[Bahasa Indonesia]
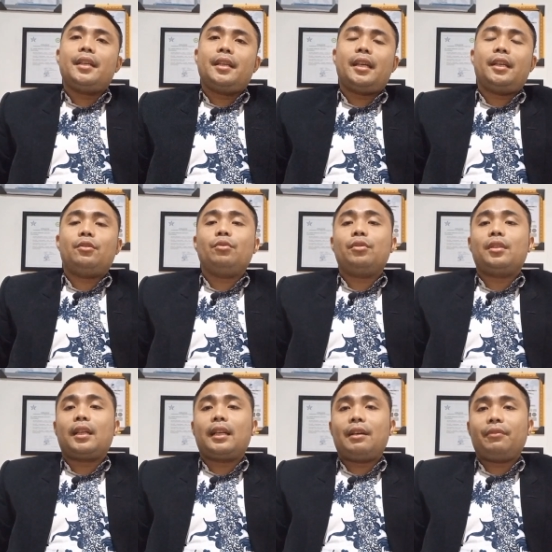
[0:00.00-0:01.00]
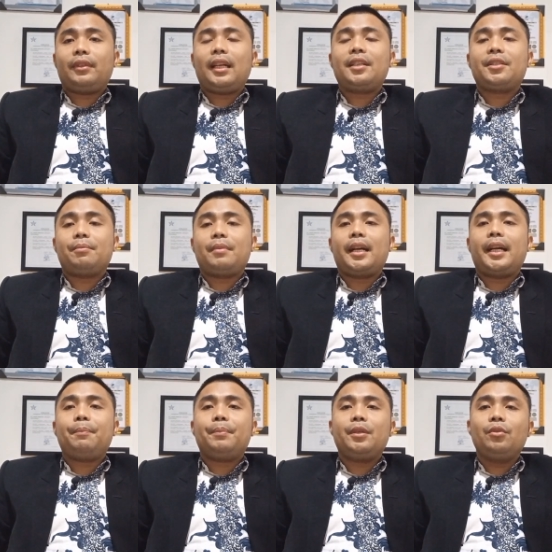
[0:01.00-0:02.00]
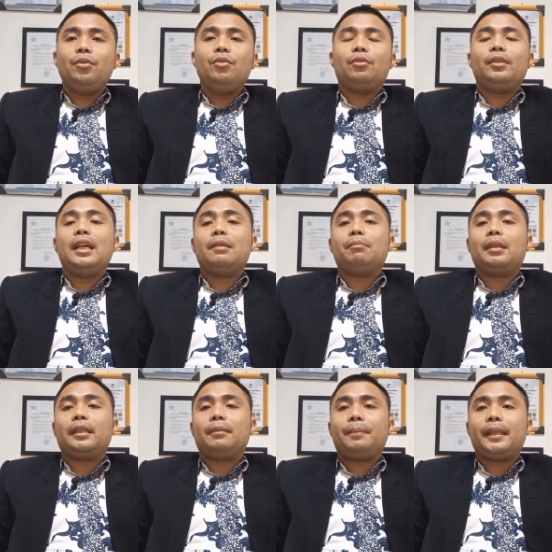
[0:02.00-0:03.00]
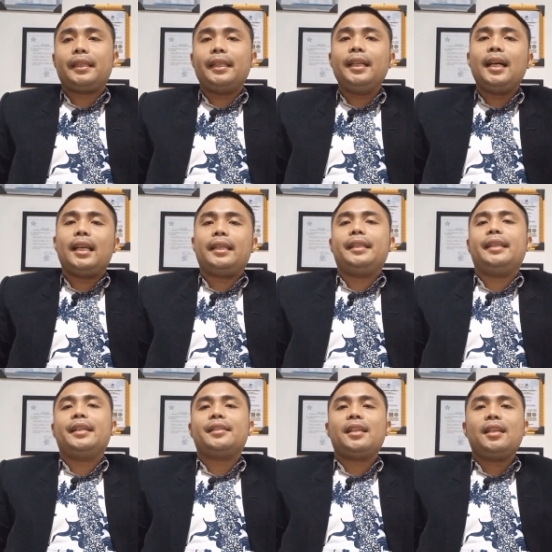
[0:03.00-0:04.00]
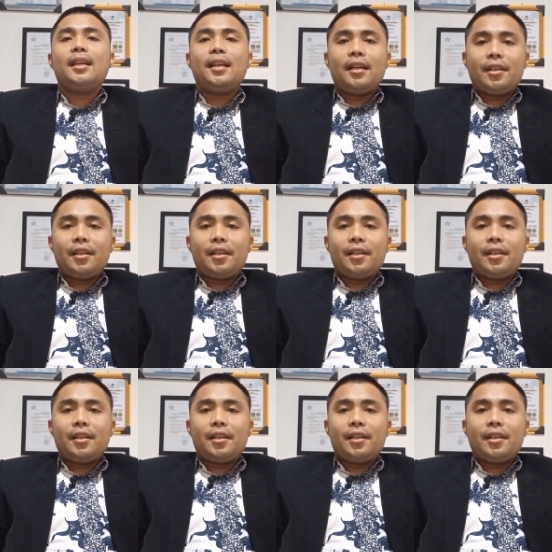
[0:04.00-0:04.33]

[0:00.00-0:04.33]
yaitu terdaftar sebagai penduduk dan bertempat tinggal di desa